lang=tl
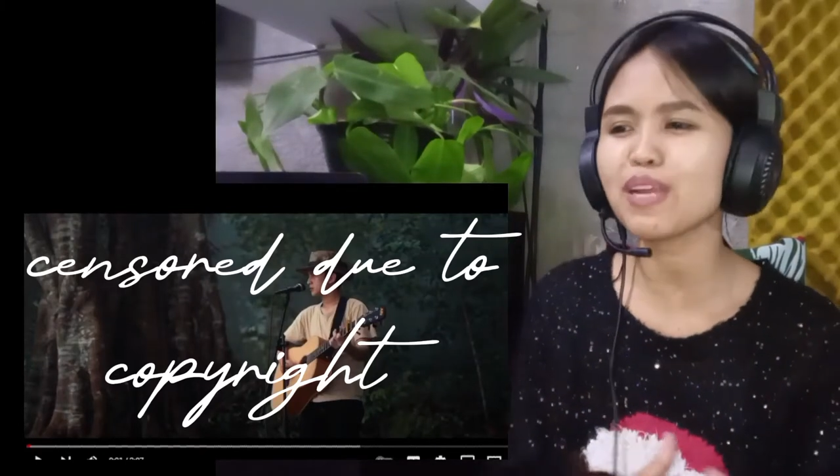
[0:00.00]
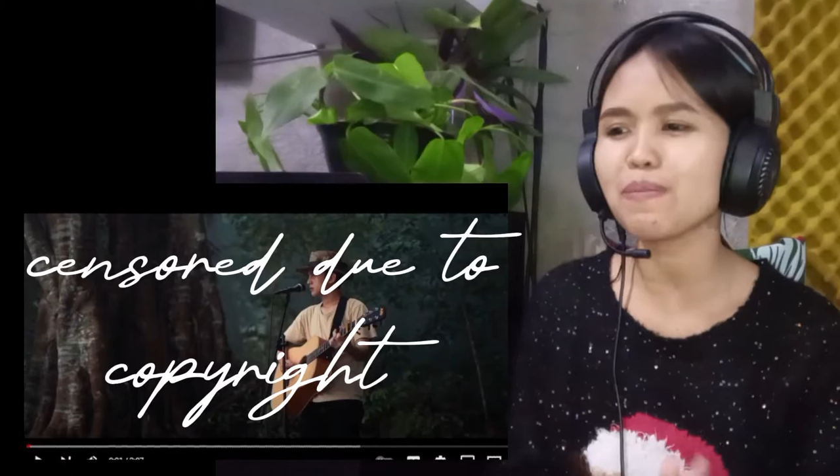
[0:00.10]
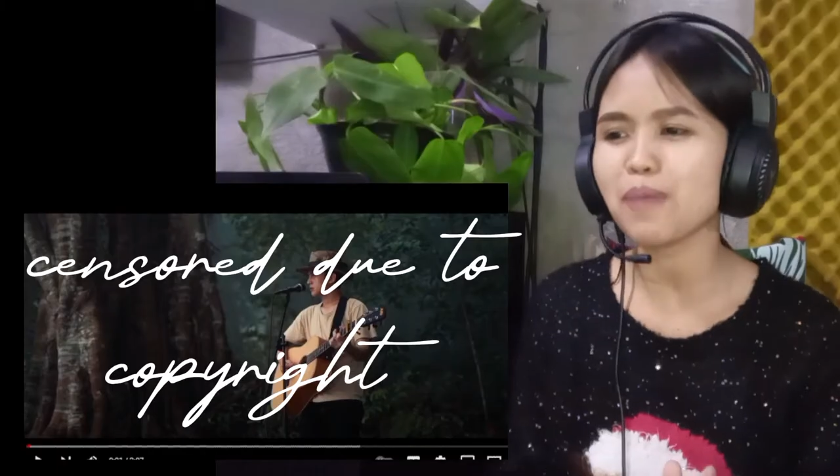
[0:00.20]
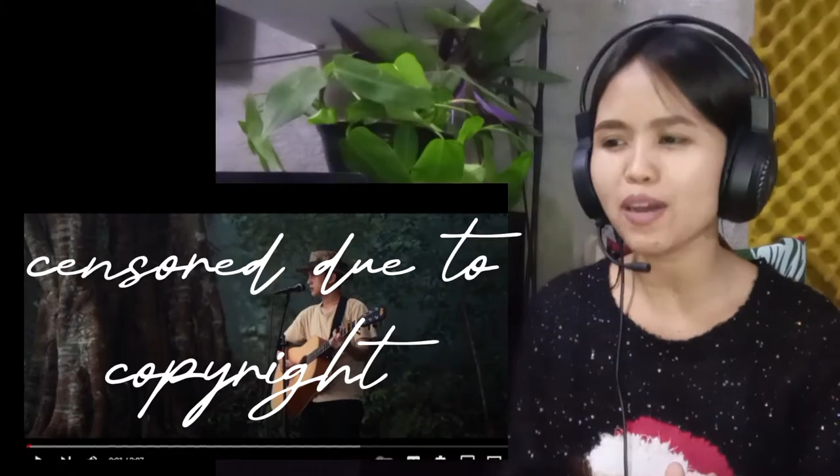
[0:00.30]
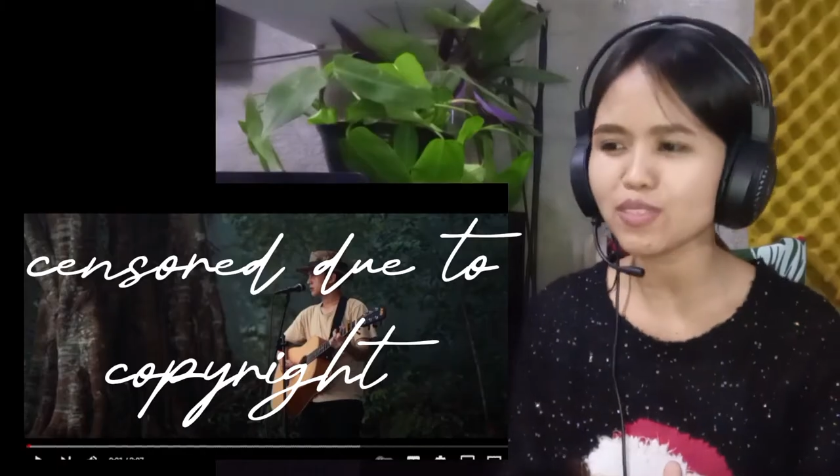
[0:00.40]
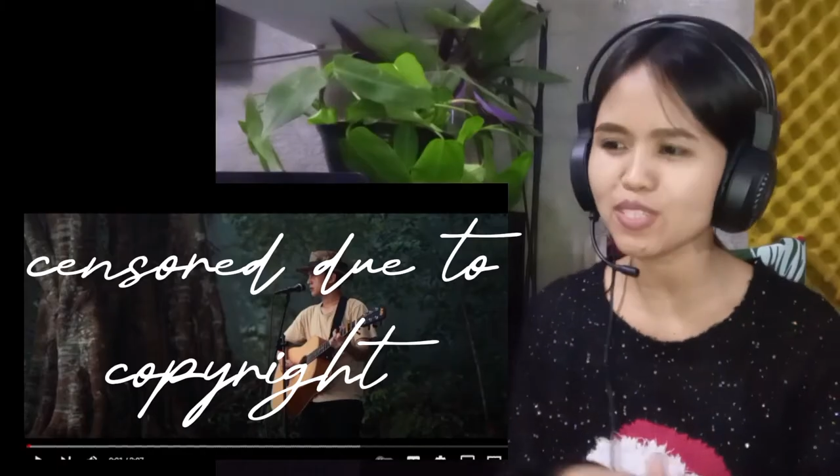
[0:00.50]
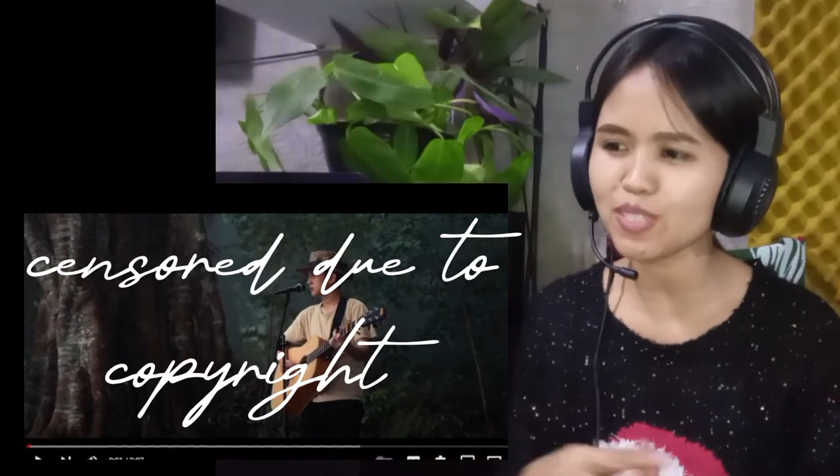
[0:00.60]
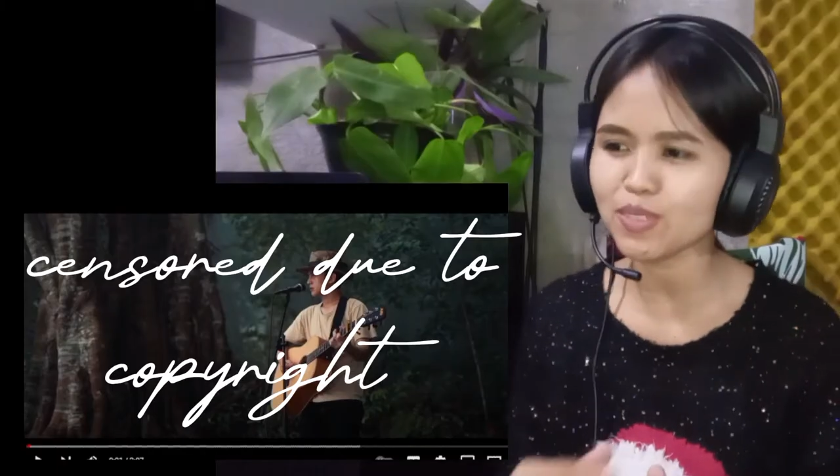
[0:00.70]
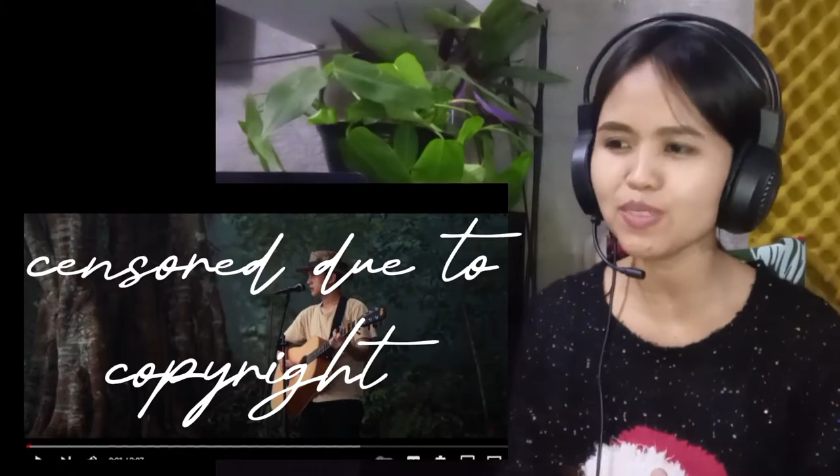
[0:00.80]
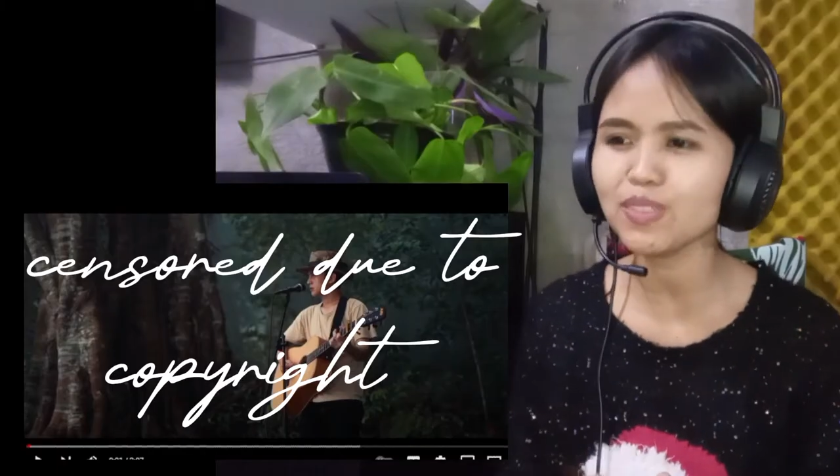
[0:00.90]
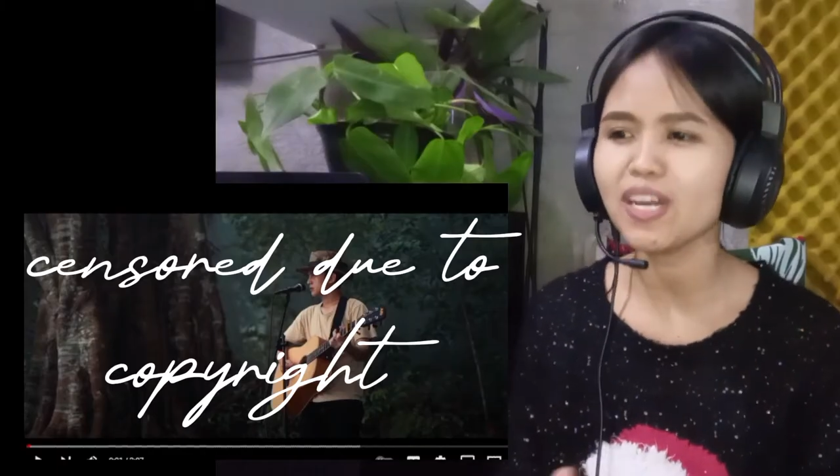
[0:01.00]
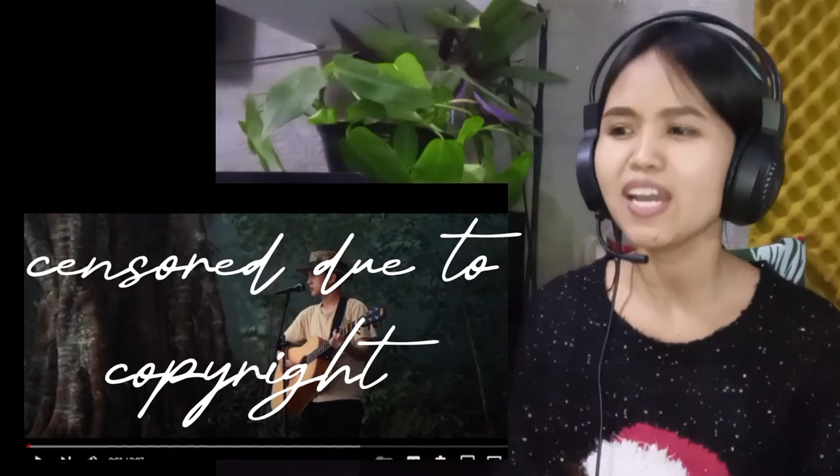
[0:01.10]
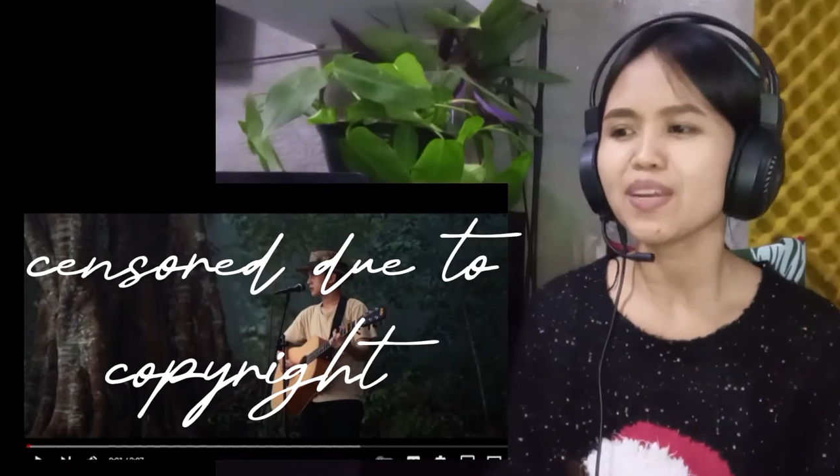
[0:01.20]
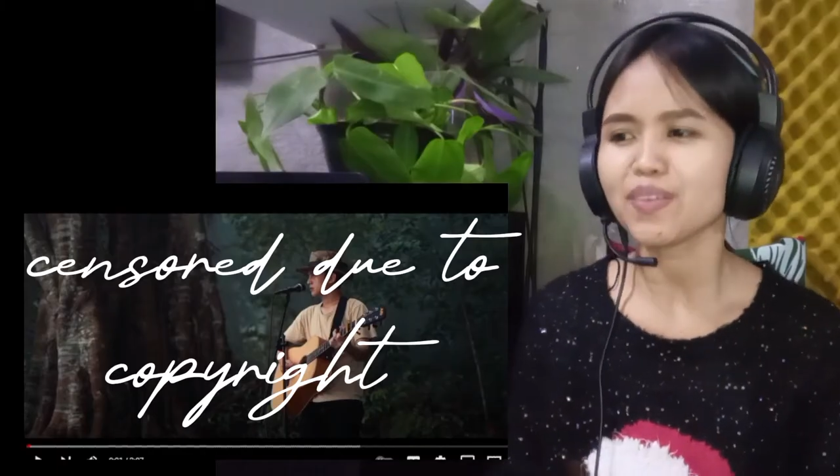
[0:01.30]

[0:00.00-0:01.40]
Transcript: we're about to